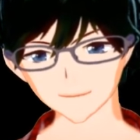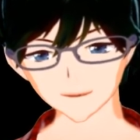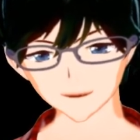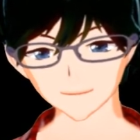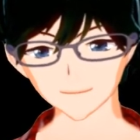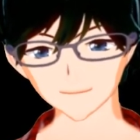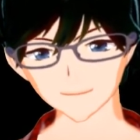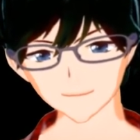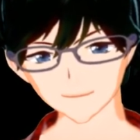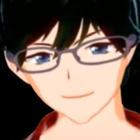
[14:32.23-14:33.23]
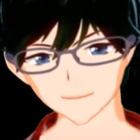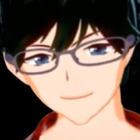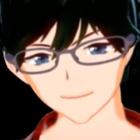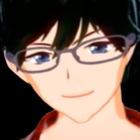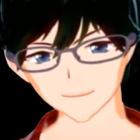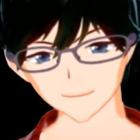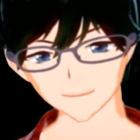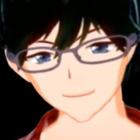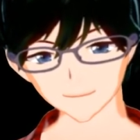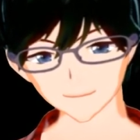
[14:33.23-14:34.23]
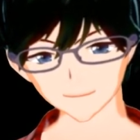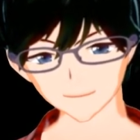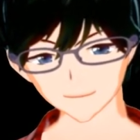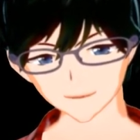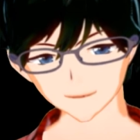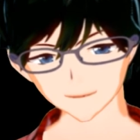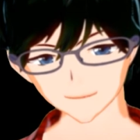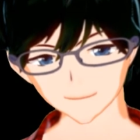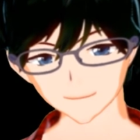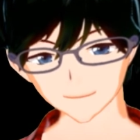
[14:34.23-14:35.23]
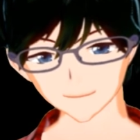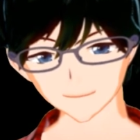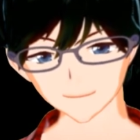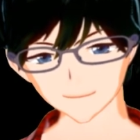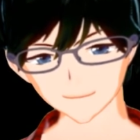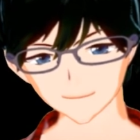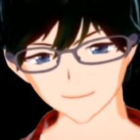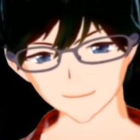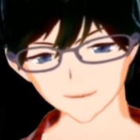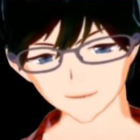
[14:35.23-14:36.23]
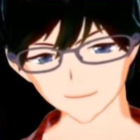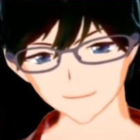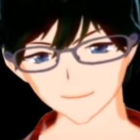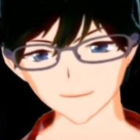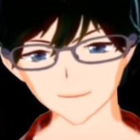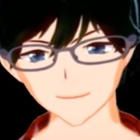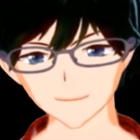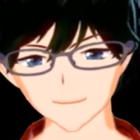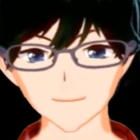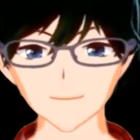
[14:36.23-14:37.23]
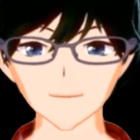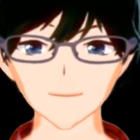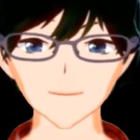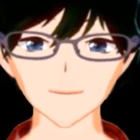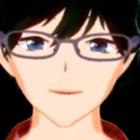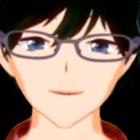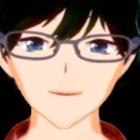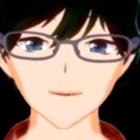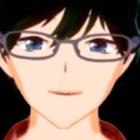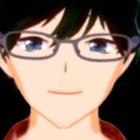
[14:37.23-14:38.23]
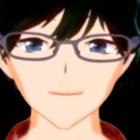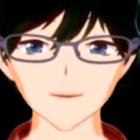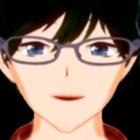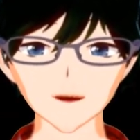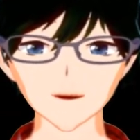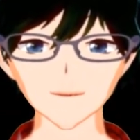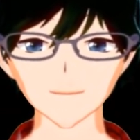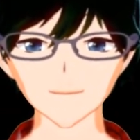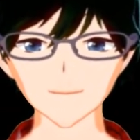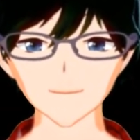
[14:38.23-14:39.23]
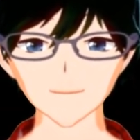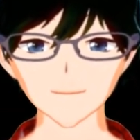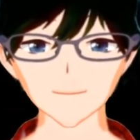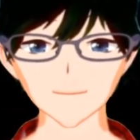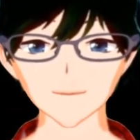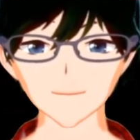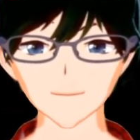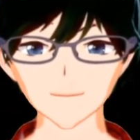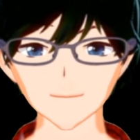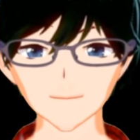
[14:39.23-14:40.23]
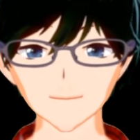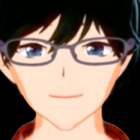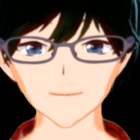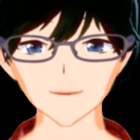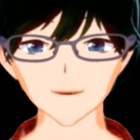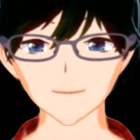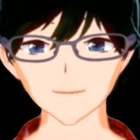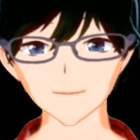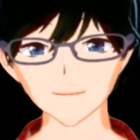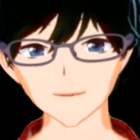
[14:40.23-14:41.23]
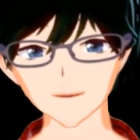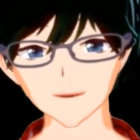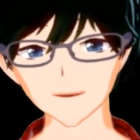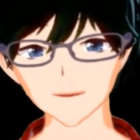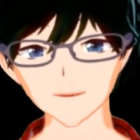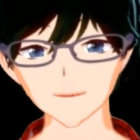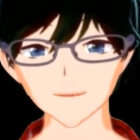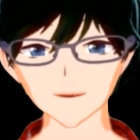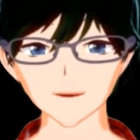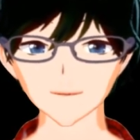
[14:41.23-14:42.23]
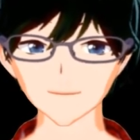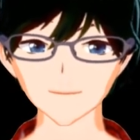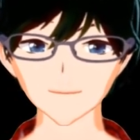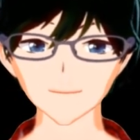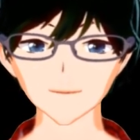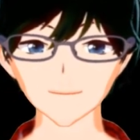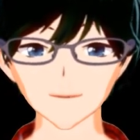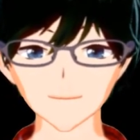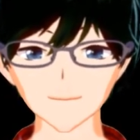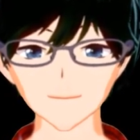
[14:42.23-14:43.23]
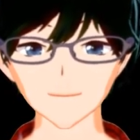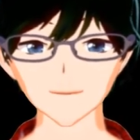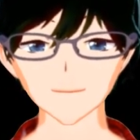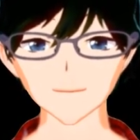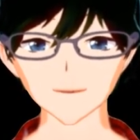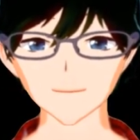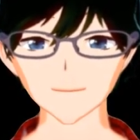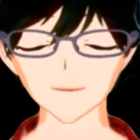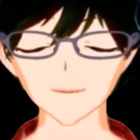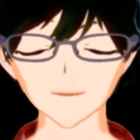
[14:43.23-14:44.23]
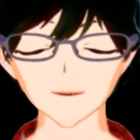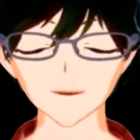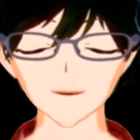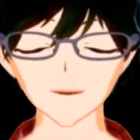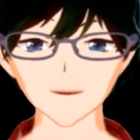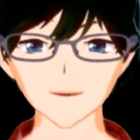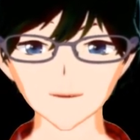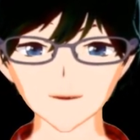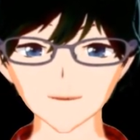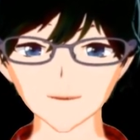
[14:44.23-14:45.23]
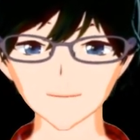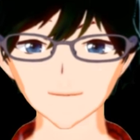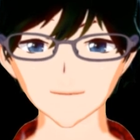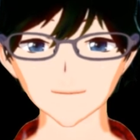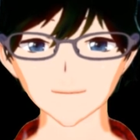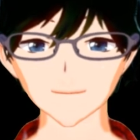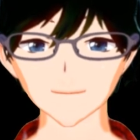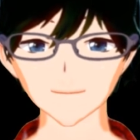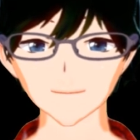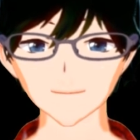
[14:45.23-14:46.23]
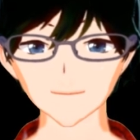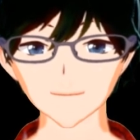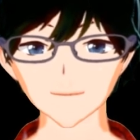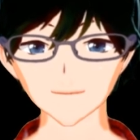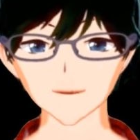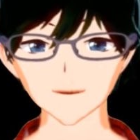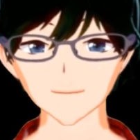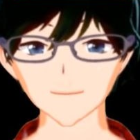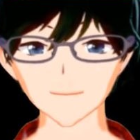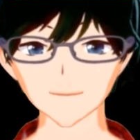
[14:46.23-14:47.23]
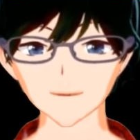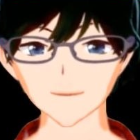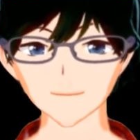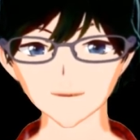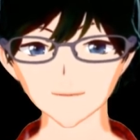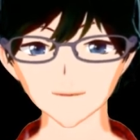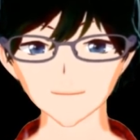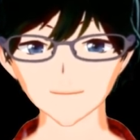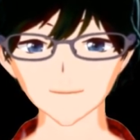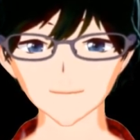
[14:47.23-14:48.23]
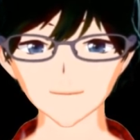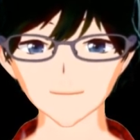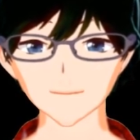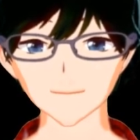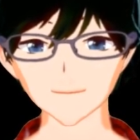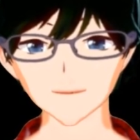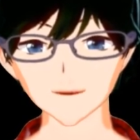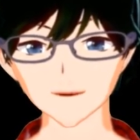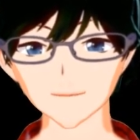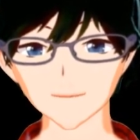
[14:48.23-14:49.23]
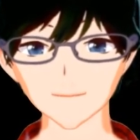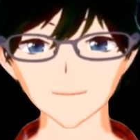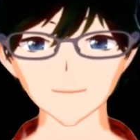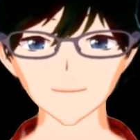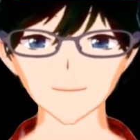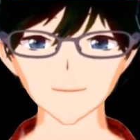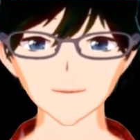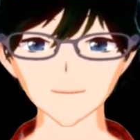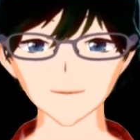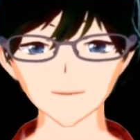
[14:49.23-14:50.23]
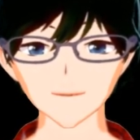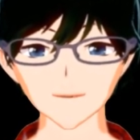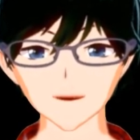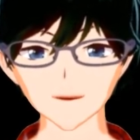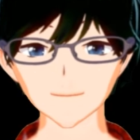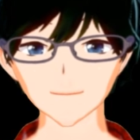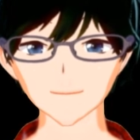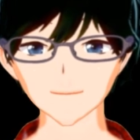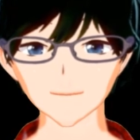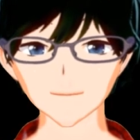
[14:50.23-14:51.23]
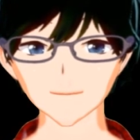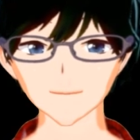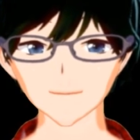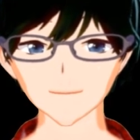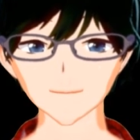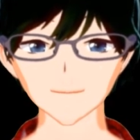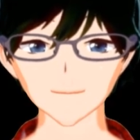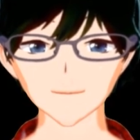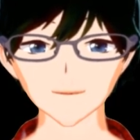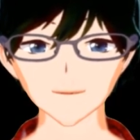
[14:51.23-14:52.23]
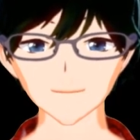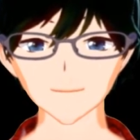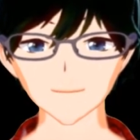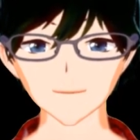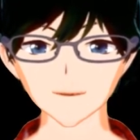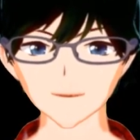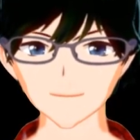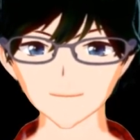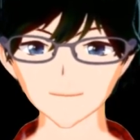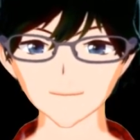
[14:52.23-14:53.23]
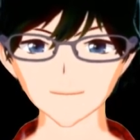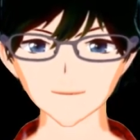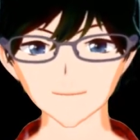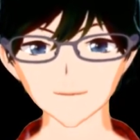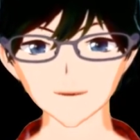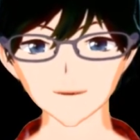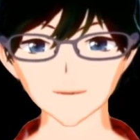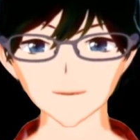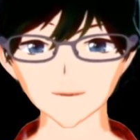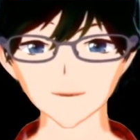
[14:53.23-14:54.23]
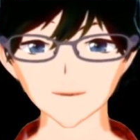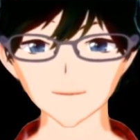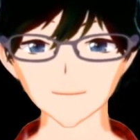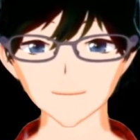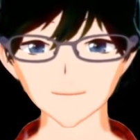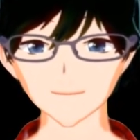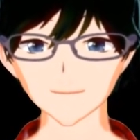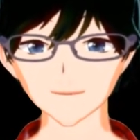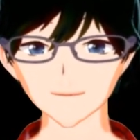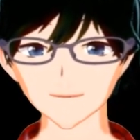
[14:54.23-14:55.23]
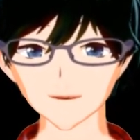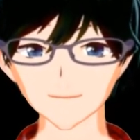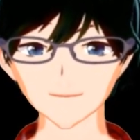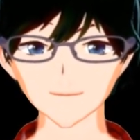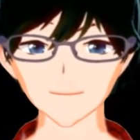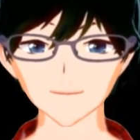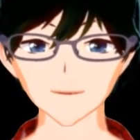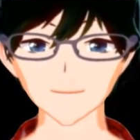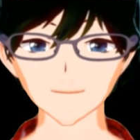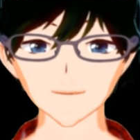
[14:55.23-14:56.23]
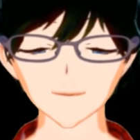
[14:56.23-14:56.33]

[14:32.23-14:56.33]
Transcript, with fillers: ていうのは揃ってるんですけどその条件を達するのが厳しいというところになりますはいということで衛星ですね、えー、こんな感じになりました。まあ、まとめると、えー、半年前から、まあ、戦場、戦役は多分これ半年前のは B プラスなんですが、まあ、B とランクダウンして、ボスも B、まあ、おそらく B プラスぐらいついてたんじゃないかな。まあ、これが B。まあ、お城の